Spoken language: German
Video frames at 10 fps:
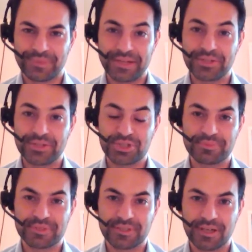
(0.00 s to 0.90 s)
Ja, das
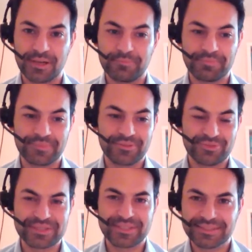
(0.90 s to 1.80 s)
stimmt. Ähm,
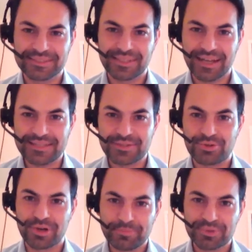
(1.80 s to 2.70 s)
wir sind als
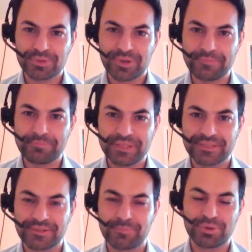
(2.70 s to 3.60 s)

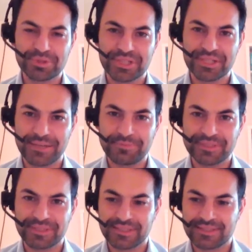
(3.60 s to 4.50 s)
Crypto-Anbieter oder
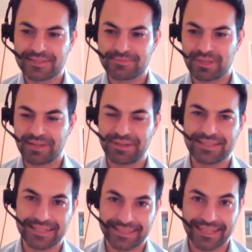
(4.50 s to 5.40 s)
Blockchain-Anbieter jetzt
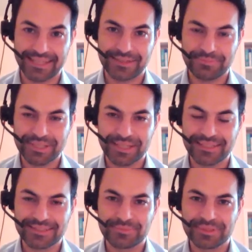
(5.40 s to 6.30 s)
mittlerweile seit drei Jahren
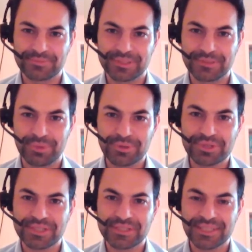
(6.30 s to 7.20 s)
bekannt mit, mit dem
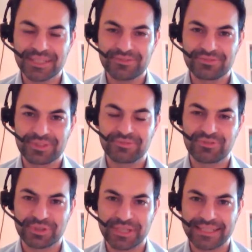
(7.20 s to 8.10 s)
Blockchain-ETF, den
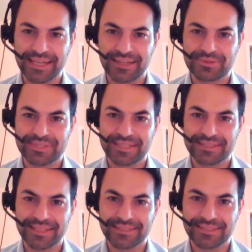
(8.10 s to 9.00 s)
wir vor drei Jahren
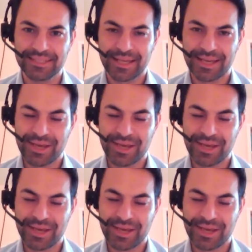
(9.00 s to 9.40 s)
lanciert hatten.